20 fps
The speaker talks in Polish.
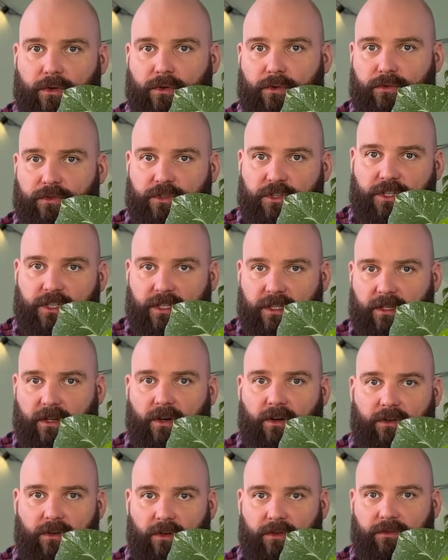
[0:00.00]

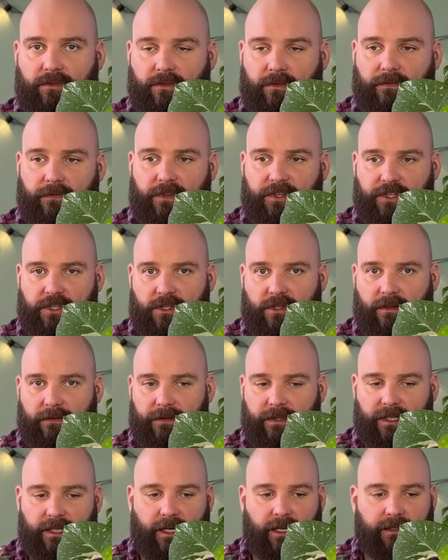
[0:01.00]
krótszych ogonków
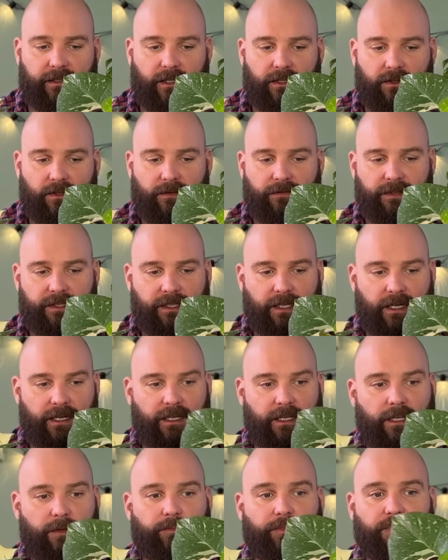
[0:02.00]
liściowych, a te nowe
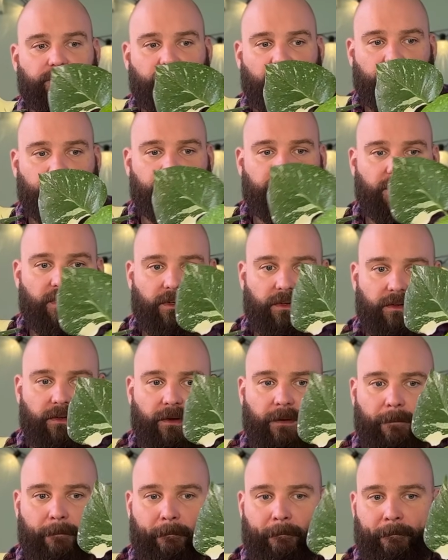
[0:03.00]
tajki podobno
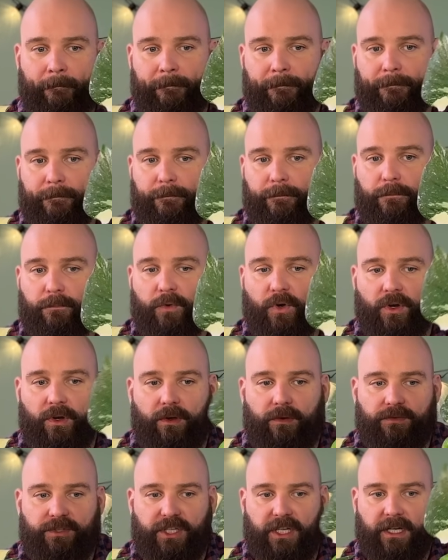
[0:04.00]

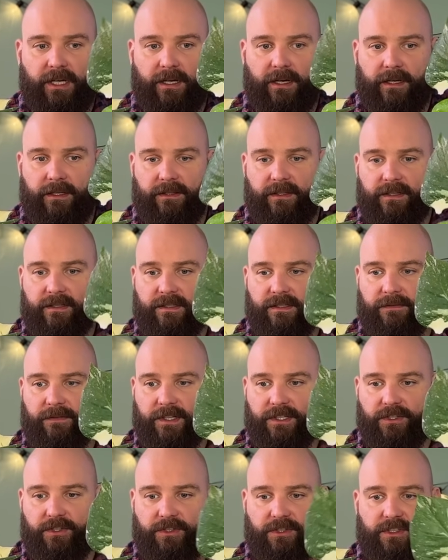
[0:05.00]
mogą się
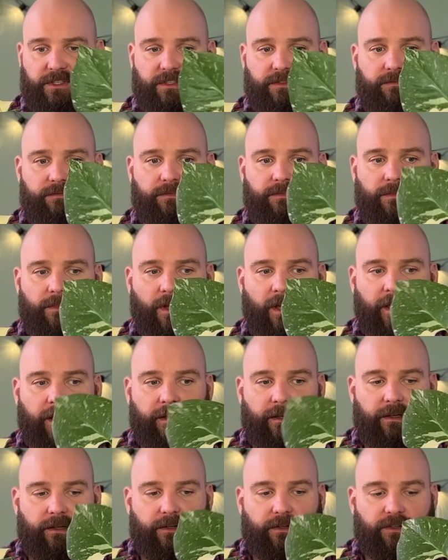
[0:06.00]
charakteryzować tym,
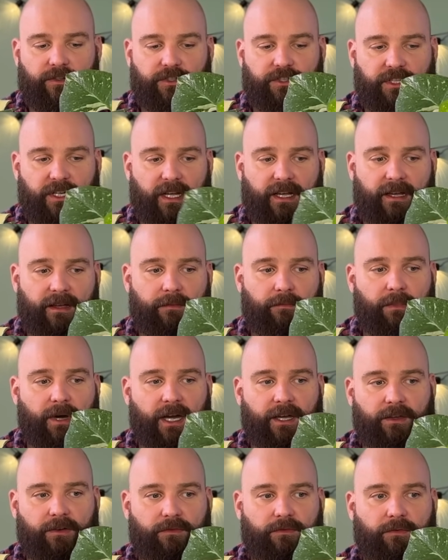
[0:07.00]
że
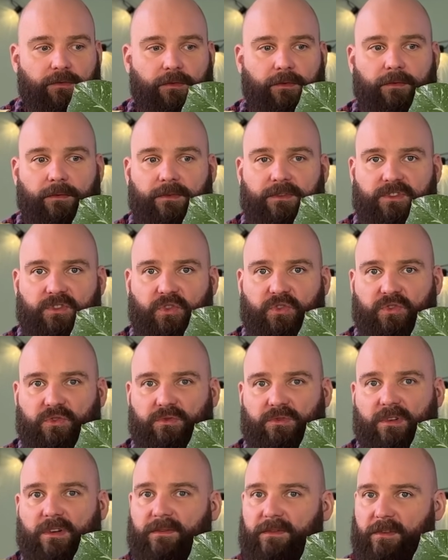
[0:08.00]
mają
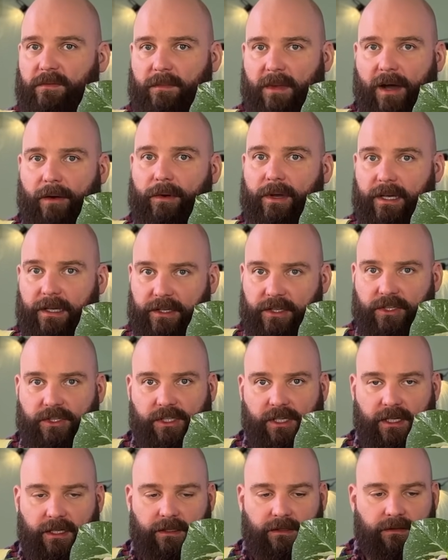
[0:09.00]
stosunkowo małe
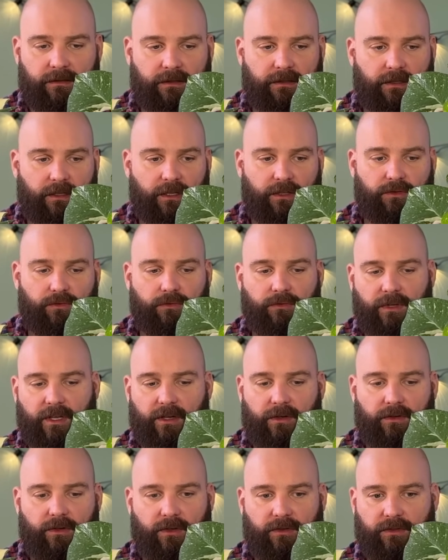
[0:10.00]
liście i
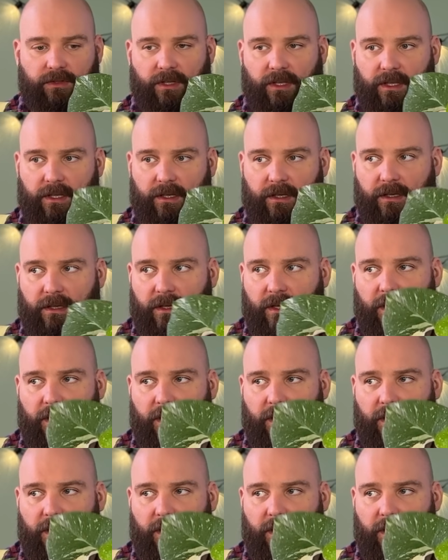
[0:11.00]
długie ogonki.